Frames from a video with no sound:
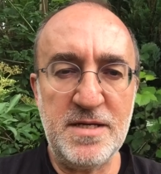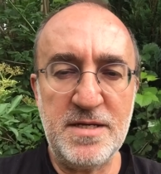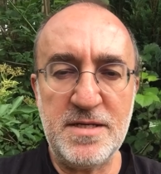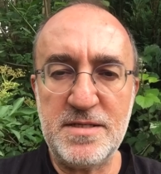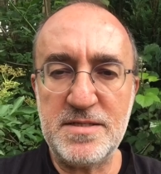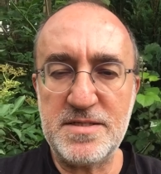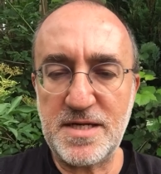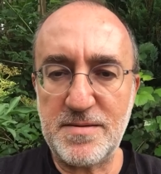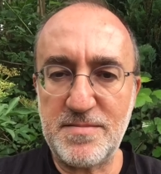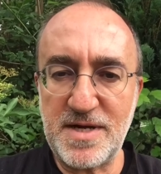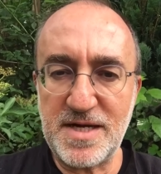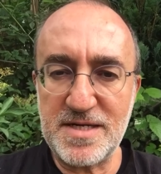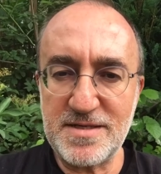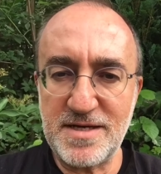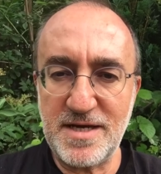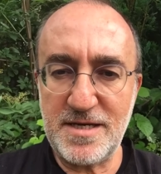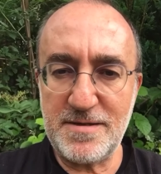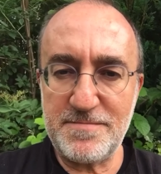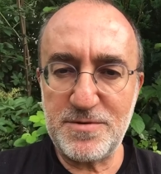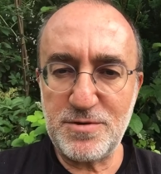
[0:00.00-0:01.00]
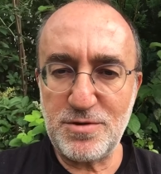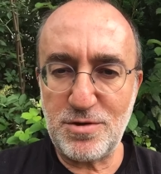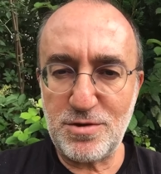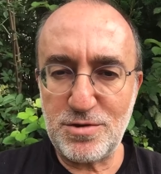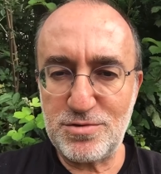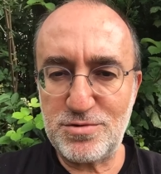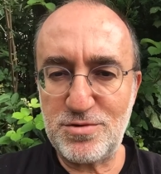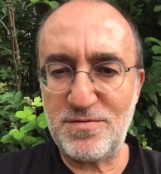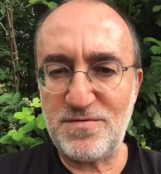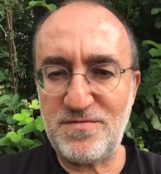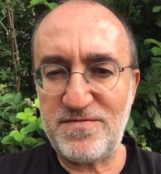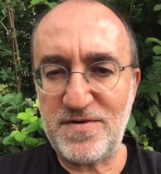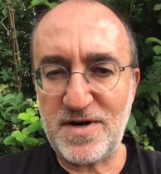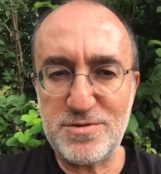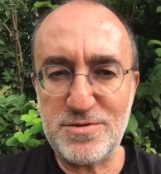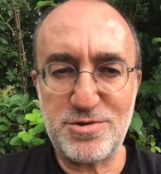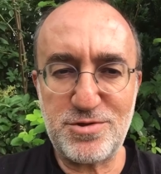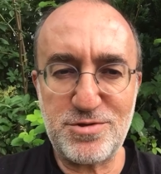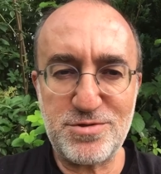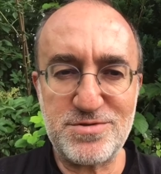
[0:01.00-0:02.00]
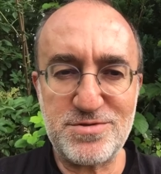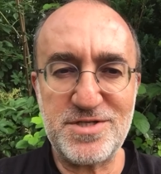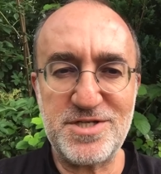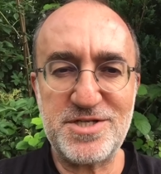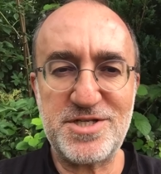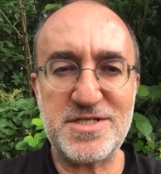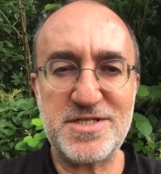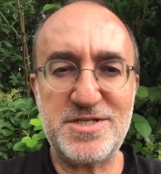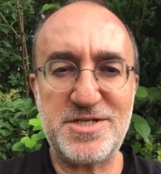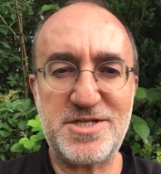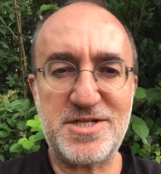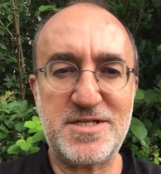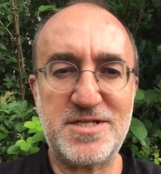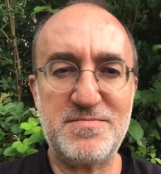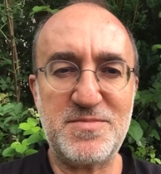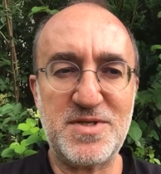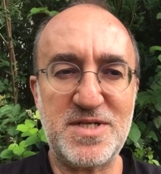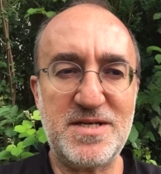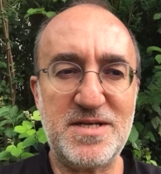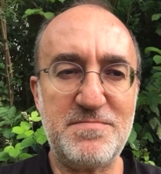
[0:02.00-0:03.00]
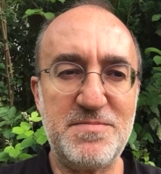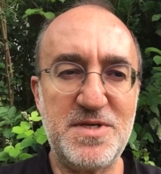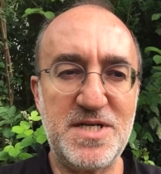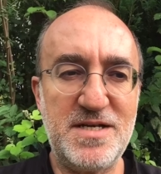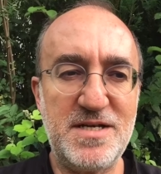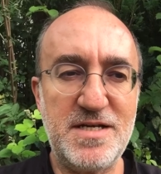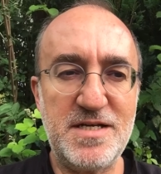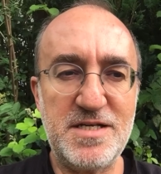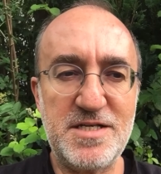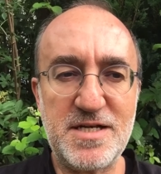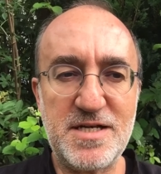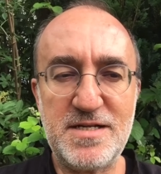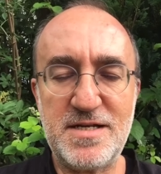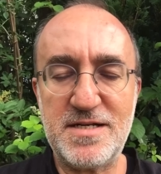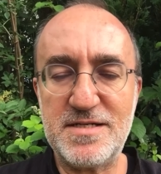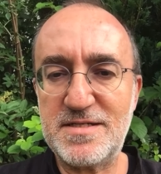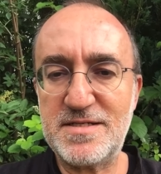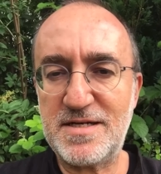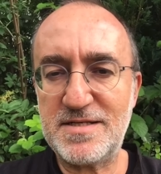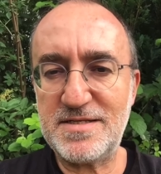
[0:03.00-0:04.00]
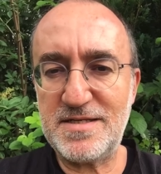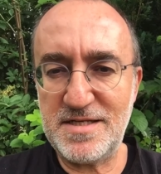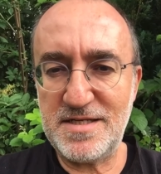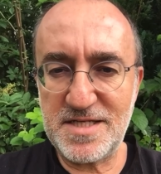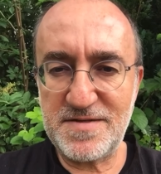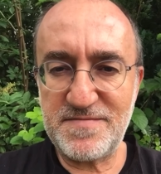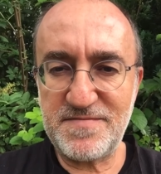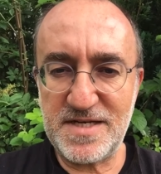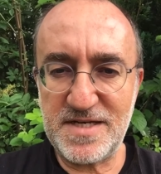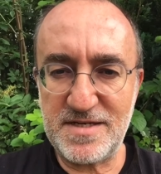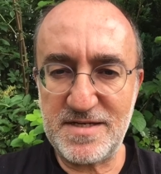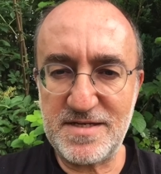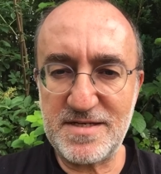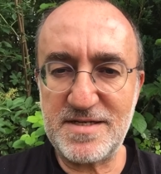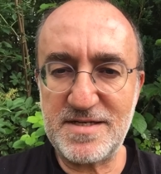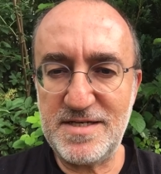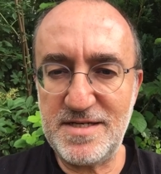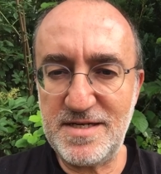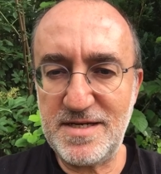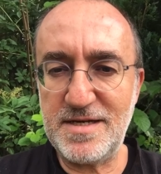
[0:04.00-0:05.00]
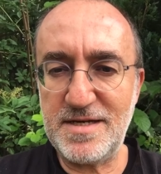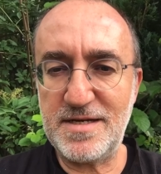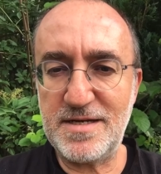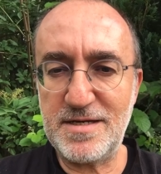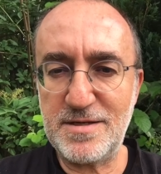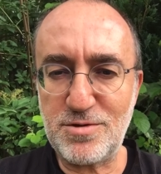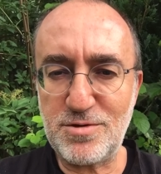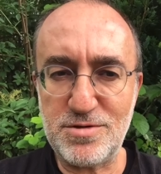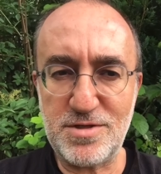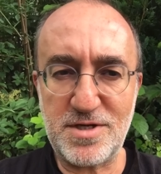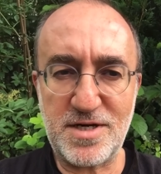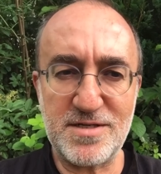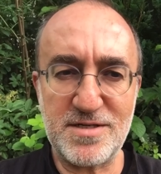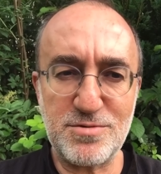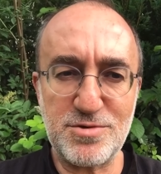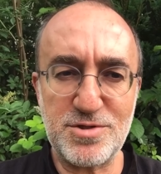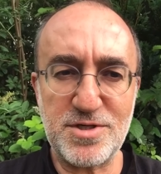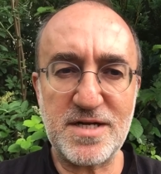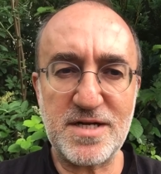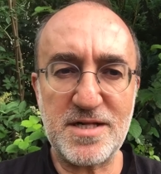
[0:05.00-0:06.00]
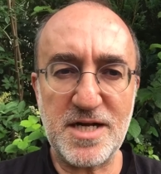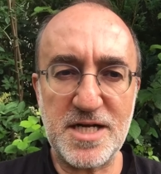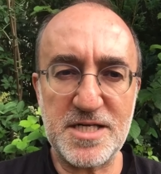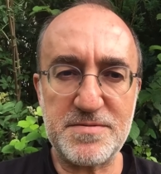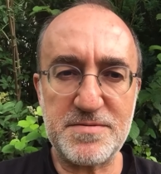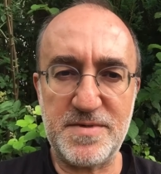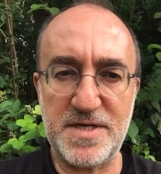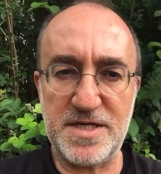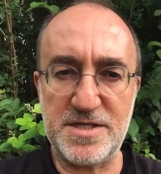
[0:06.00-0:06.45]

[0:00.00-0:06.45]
Zamanı gelip de o tü fanusunun dışına çıktığımda da beni heyecanlandıran deniz ve kıyı ile ilgili konulardan uzaklaşmamaya